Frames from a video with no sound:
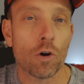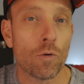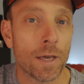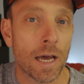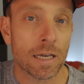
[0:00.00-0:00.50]

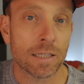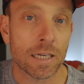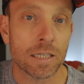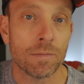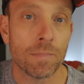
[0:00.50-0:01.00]
comía a las
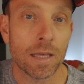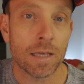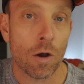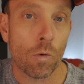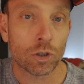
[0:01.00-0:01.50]
3 y
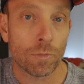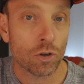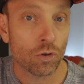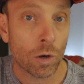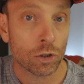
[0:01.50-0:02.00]
media, 4
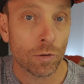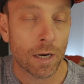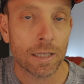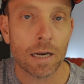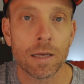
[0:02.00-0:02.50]
menos cuarto de
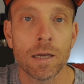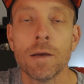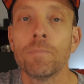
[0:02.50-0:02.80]
la tarde